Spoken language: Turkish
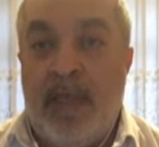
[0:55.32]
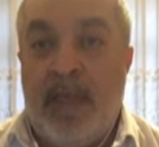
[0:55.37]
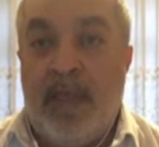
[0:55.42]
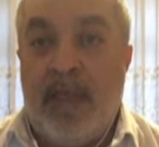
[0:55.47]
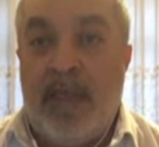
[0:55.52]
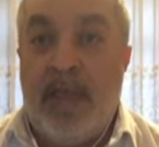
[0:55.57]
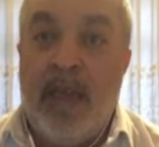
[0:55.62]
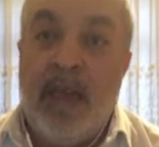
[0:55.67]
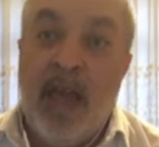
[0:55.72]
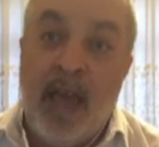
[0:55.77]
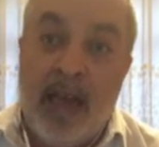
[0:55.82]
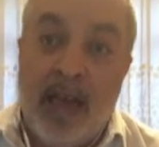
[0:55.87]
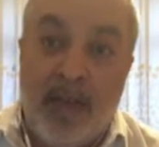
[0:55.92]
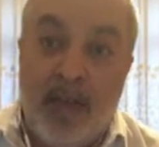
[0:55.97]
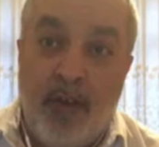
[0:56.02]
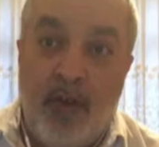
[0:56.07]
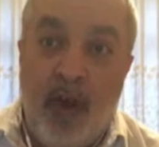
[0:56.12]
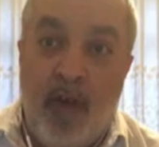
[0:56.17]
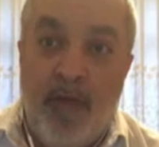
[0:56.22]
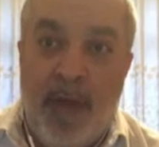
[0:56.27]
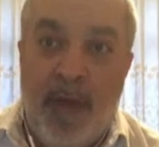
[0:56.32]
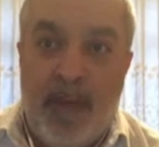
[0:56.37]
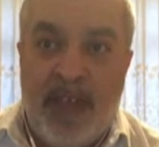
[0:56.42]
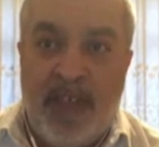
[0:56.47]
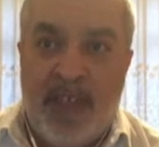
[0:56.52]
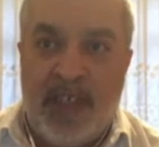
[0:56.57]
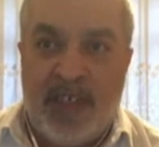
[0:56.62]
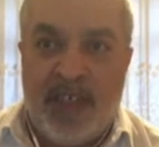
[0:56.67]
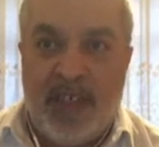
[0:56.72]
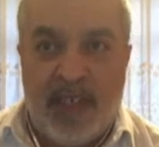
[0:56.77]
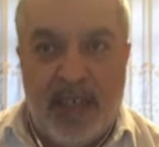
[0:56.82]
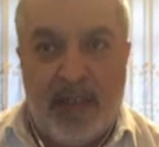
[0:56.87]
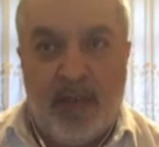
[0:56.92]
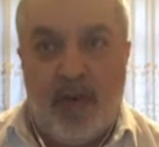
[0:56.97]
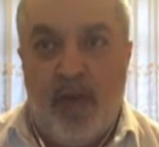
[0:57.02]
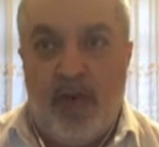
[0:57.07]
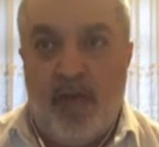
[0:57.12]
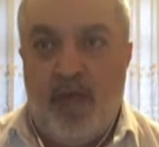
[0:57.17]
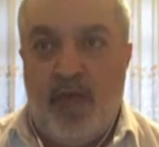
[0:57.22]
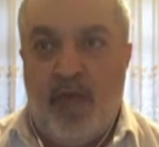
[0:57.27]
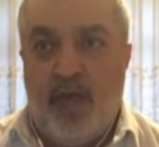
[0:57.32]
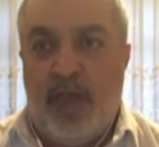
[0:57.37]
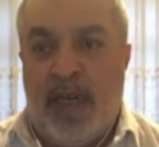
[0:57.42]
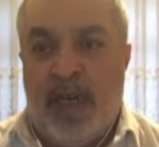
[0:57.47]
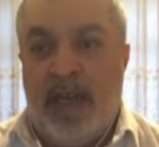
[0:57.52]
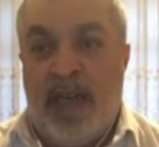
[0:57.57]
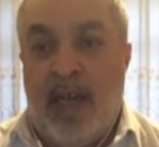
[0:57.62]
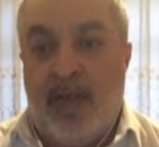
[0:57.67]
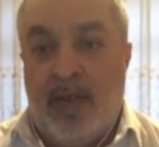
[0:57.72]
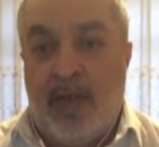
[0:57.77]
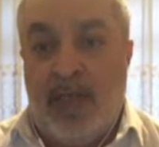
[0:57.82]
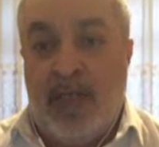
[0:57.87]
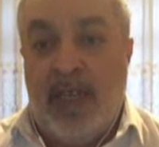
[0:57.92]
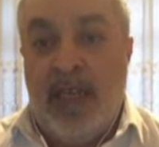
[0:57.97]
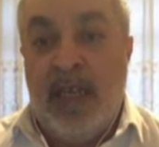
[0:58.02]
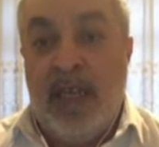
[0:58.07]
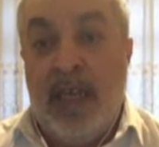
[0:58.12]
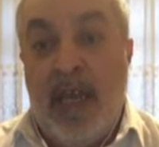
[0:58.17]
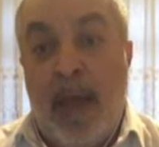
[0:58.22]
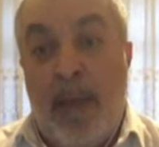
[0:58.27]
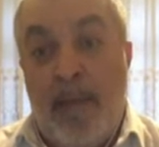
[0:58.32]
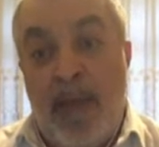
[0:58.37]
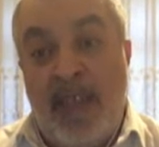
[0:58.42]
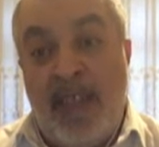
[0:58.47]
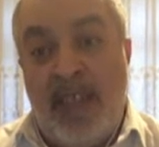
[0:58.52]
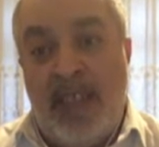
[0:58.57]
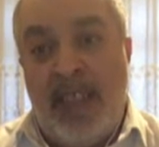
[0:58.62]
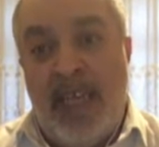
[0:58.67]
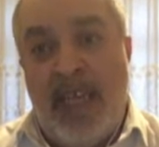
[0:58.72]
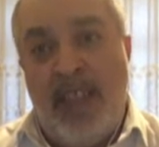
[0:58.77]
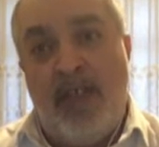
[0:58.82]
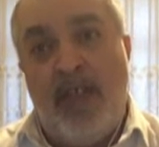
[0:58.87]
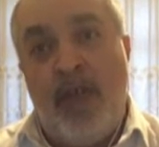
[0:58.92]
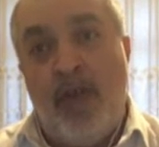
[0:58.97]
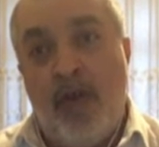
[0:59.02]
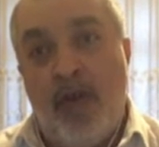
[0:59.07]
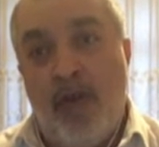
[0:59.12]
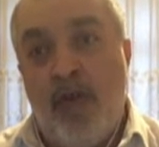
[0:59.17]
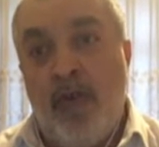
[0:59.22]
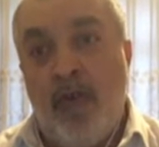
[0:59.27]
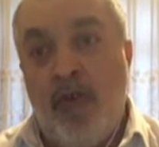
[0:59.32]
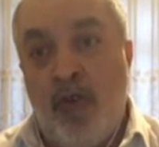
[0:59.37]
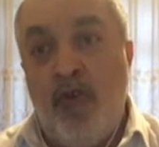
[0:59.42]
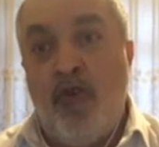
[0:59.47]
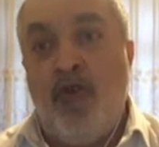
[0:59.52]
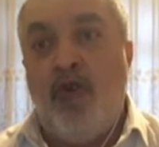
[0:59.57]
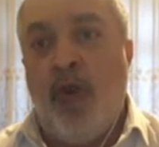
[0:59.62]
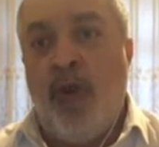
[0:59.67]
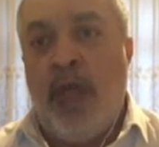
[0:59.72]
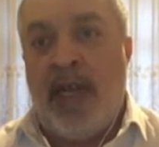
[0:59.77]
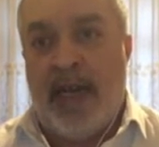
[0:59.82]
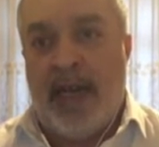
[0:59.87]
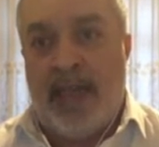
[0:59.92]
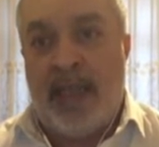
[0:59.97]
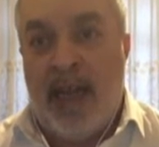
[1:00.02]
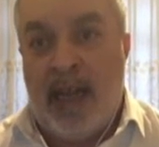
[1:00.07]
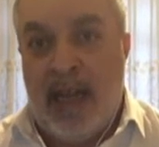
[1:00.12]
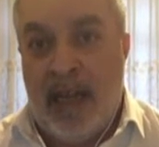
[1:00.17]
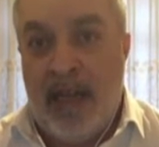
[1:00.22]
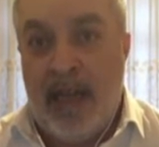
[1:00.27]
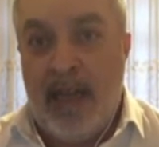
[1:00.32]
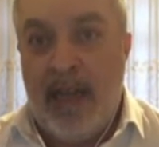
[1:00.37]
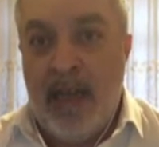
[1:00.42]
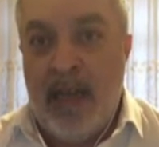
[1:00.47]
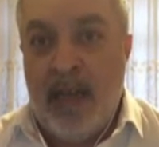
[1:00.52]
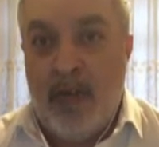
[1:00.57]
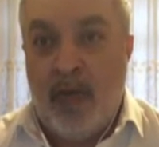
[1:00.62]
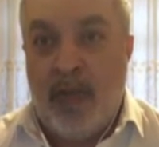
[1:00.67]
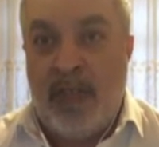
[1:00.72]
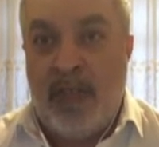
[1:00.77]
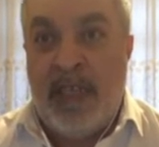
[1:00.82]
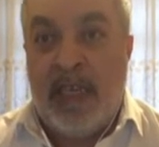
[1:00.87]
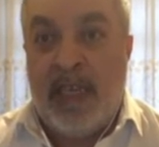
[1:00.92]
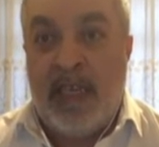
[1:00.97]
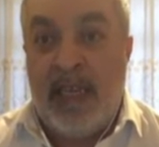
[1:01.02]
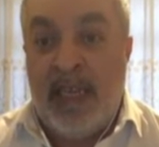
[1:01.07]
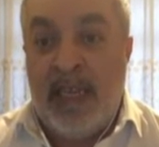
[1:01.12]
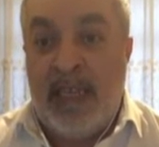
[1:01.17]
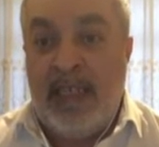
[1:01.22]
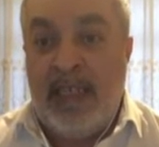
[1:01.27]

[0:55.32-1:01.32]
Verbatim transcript: e, Kadıköy ve Beşiktaş'ta. Kadıköy nüfus olarak daha yüksek. Beşiktaş e, yüzde olarak daha yüksek.